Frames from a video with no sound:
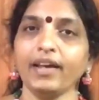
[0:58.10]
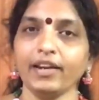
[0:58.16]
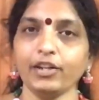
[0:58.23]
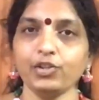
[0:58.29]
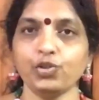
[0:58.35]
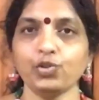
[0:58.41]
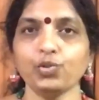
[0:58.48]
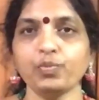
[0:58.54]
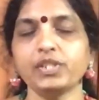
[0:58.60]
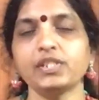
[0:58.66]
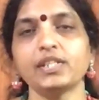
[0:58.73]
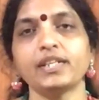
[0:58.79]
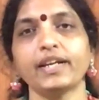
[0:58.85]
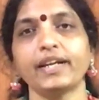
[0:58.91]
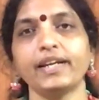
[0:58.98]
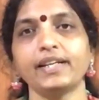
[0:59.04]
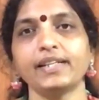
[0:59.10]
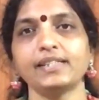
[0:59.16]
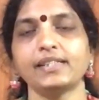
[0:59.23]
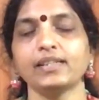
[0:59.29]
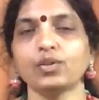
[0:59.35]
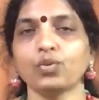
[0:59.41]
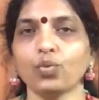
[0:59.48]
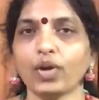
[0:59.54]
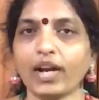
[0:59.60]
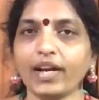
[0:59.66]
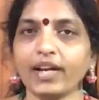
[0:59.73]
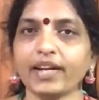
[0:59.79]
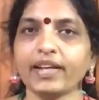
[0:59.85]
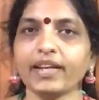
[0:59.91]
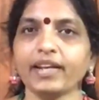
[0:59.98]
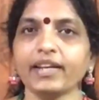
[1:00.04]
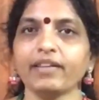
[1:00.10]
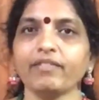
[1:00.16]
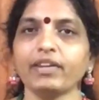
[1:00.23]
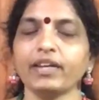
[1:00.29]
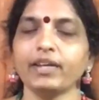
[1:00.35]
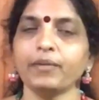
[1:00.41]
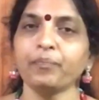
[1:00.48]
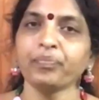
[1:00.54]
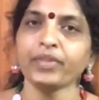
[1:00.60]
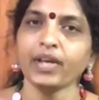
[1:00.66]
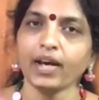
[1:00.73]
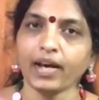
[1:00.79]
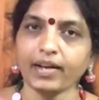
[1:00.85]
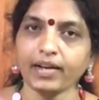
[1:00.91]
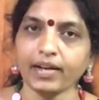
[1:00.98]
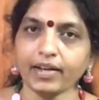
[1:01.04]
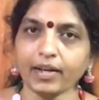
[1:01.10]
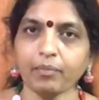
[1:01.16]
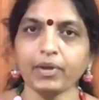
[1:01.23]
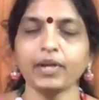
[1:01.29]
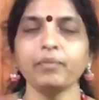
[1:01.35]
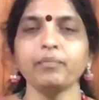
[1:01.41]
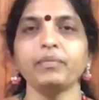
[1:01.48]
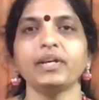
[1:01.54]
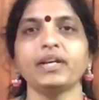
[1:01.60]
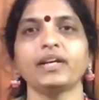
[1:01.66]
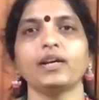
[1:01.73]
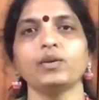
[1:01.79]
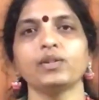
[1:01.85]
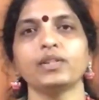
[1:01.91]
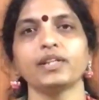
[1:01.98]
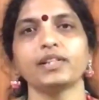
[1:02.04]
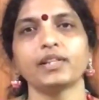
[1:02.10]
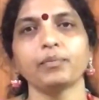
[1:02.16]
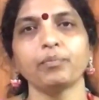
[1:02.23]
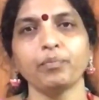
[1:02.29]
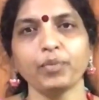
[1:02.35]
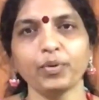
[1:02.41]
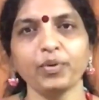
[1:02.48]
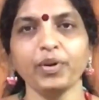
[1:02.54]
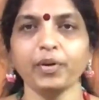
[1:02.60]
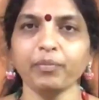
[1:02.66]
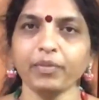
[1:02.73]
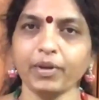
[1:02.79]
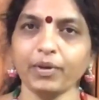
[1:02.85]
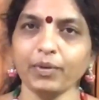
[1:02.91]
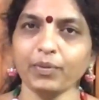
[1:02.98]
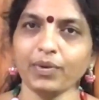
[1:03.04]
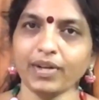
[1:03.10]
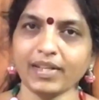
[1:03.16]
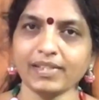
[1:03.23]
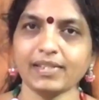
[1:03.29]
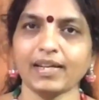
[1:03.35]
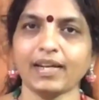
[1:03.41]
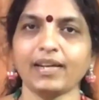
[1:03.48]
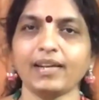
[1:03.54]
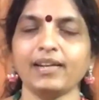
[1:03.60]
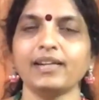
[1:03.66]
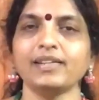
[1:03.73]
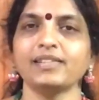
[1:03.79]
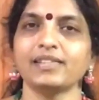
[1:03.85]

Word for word: నేను చూపించే నైటీస్ క్వాలిటీ అయినవి అన్న నమ్మకం మీకు కలిగితే తప్పకుండా మీరు నా ఛానల్ని